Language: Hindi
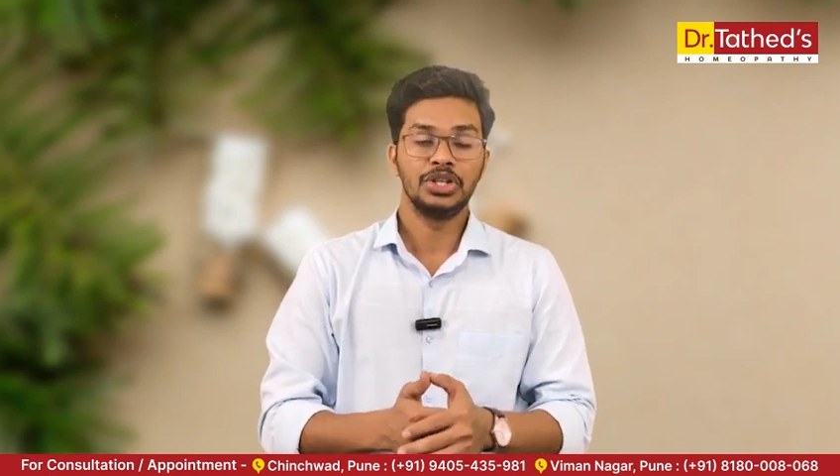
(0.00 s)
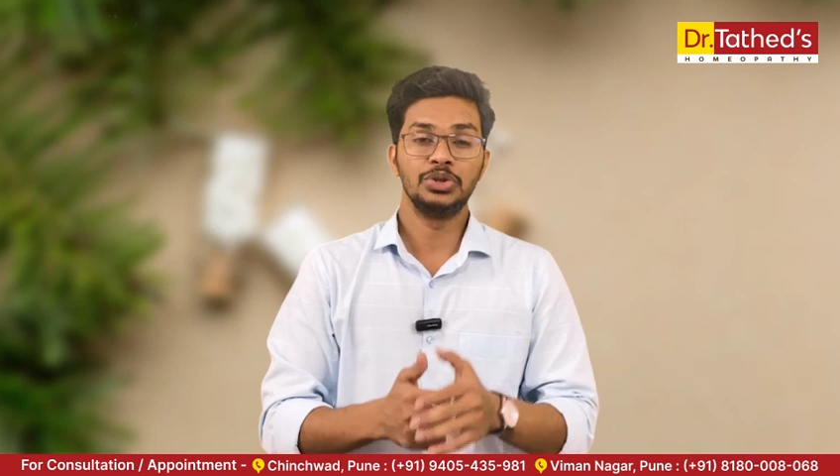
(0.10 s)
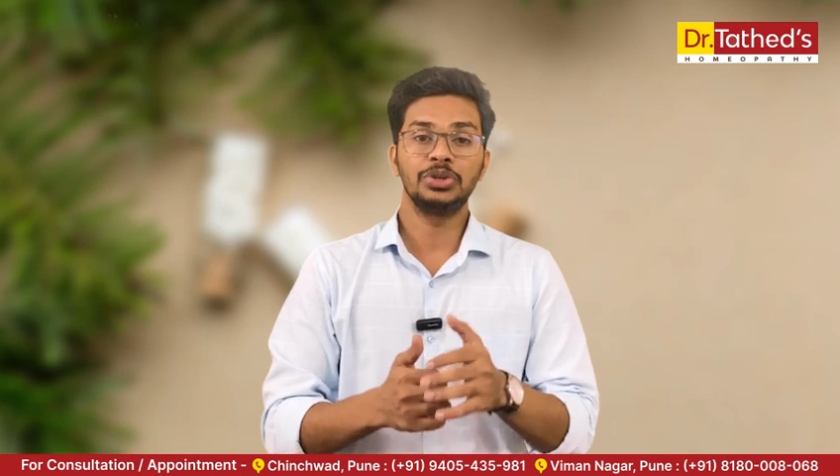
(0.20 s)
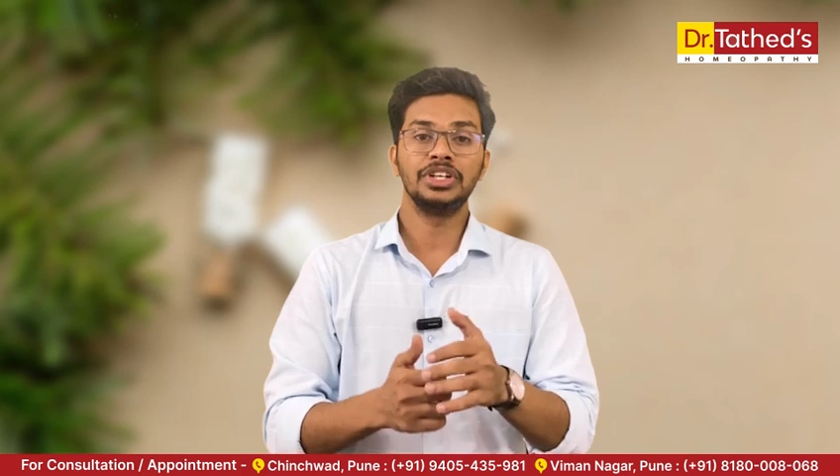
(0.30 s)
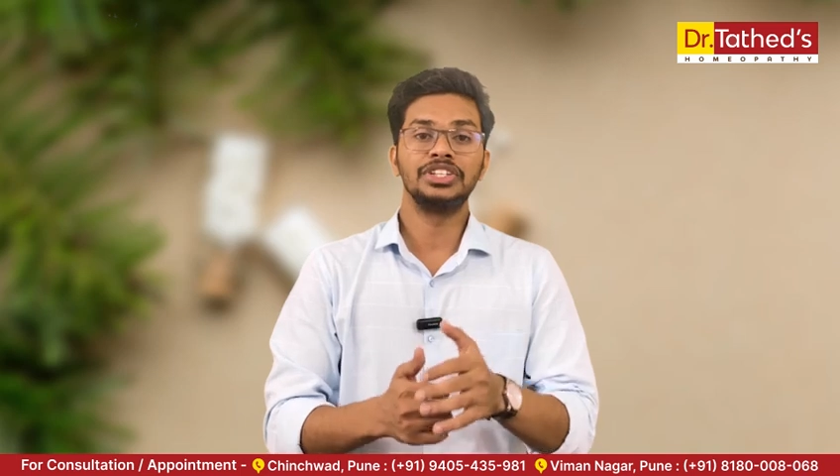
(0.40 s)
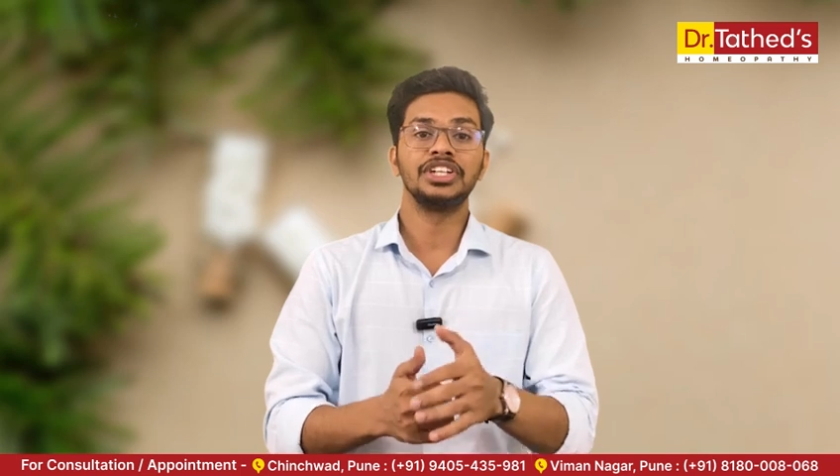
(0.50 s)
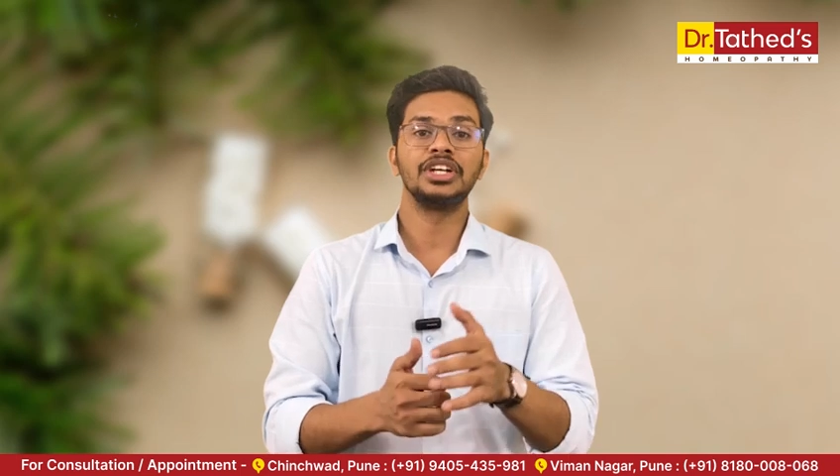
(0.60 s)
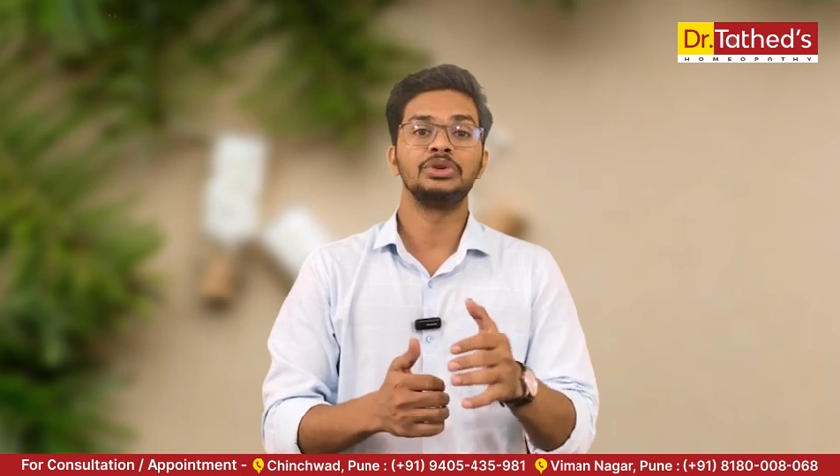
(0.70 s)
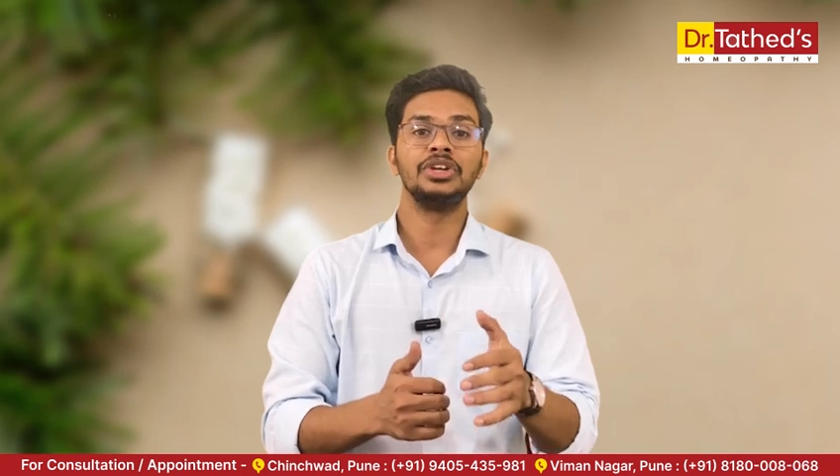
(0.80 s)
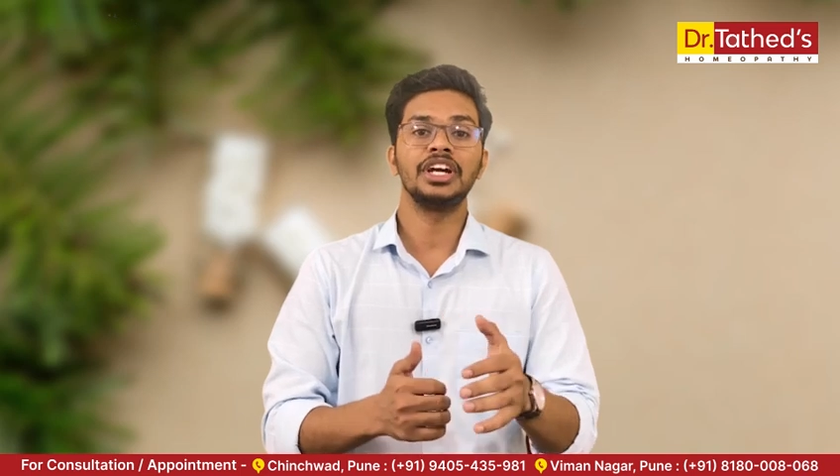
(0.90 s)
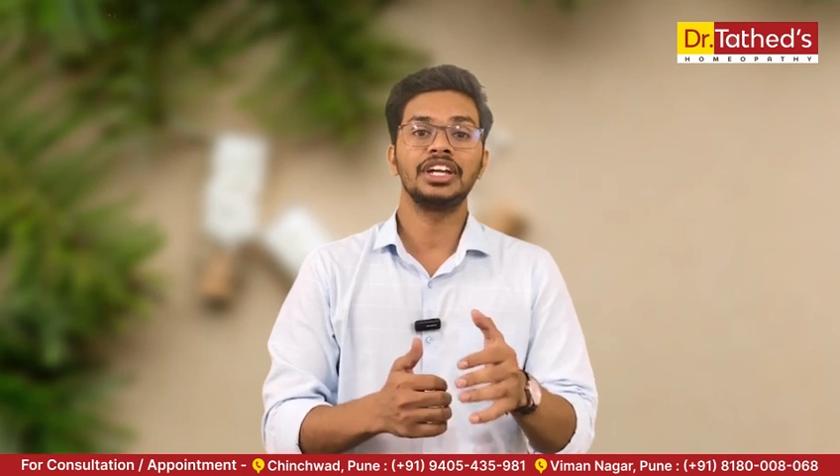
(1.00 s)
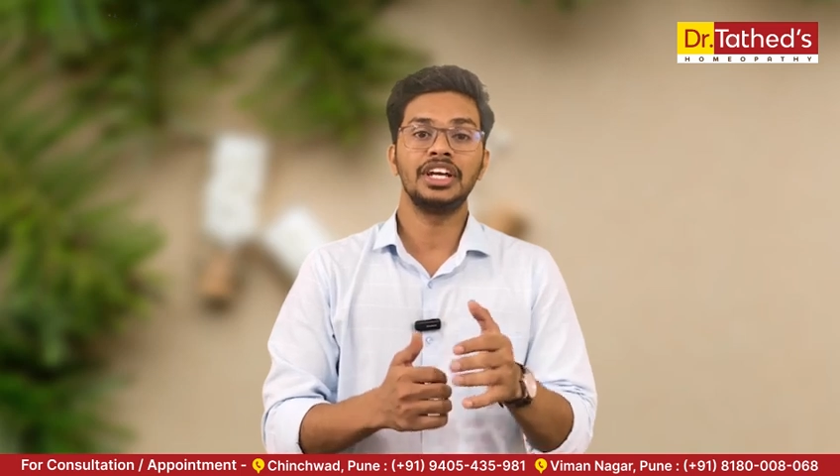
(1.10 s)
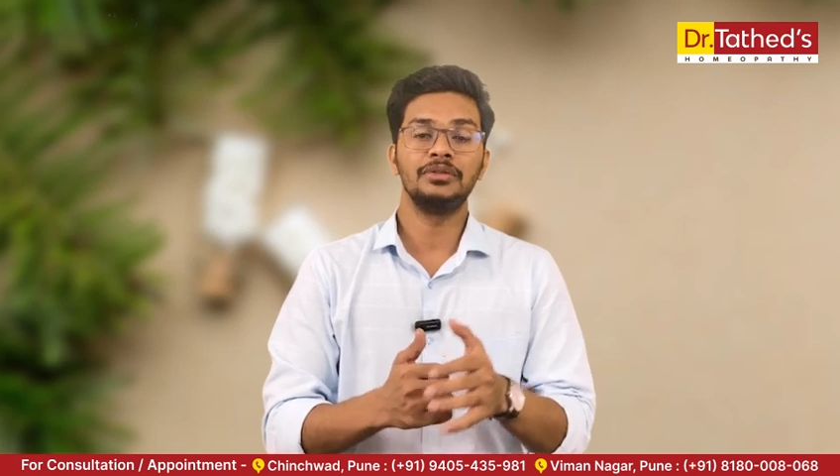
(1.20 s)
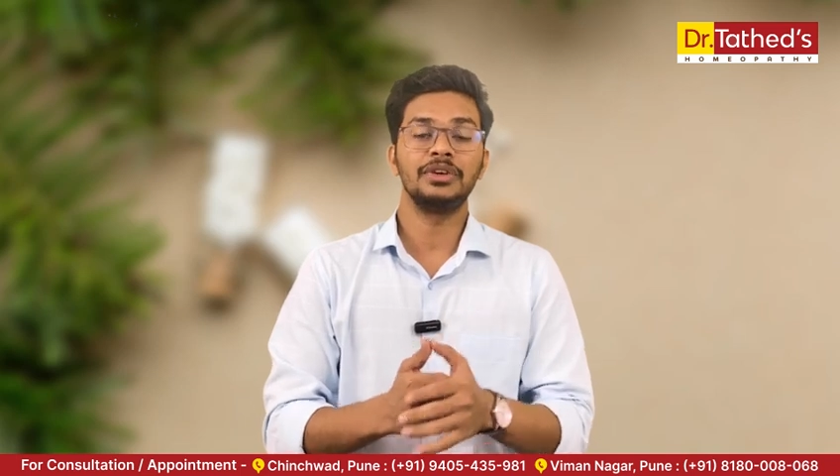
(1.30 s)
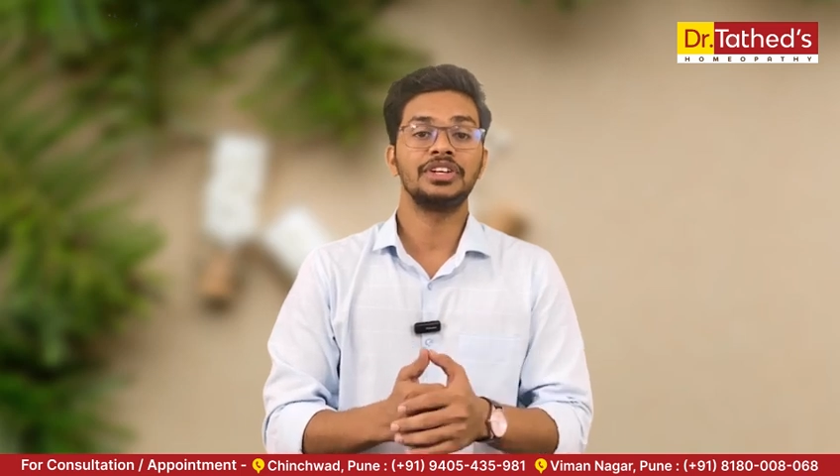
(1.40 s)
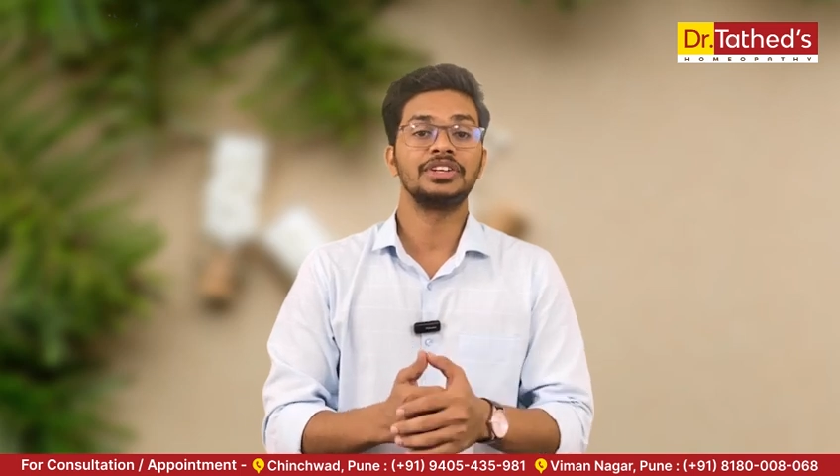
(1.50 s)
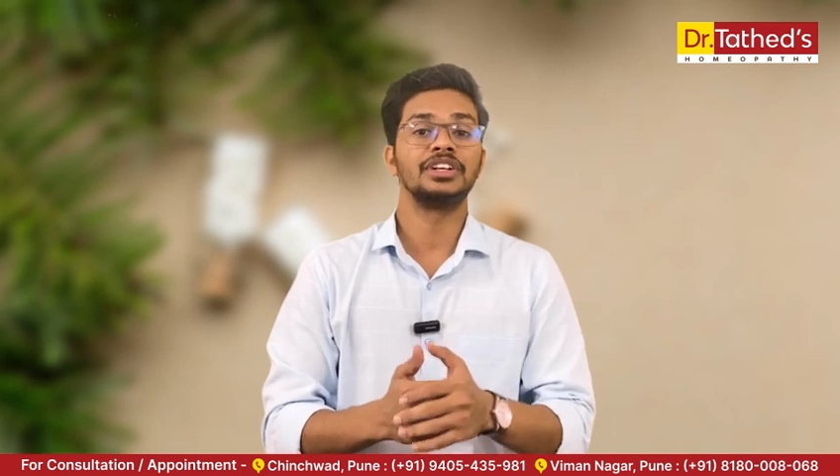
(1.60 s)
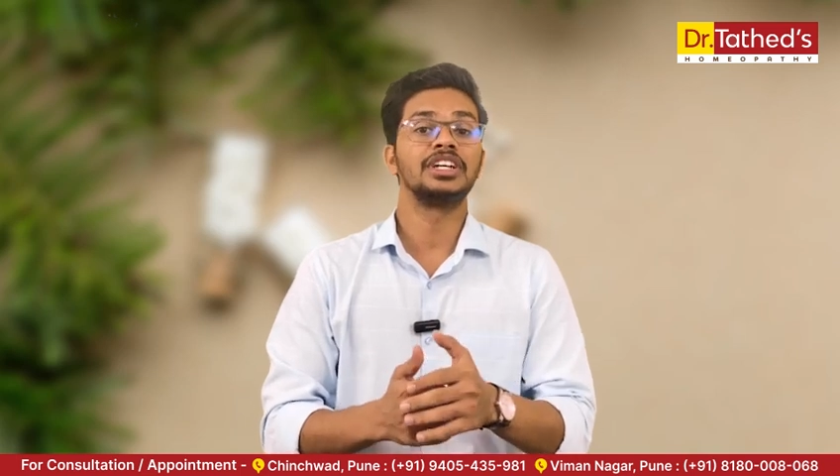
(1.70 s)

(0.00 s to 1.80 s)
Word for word: जो कि चिकनगुनिया के इन्फेक्शन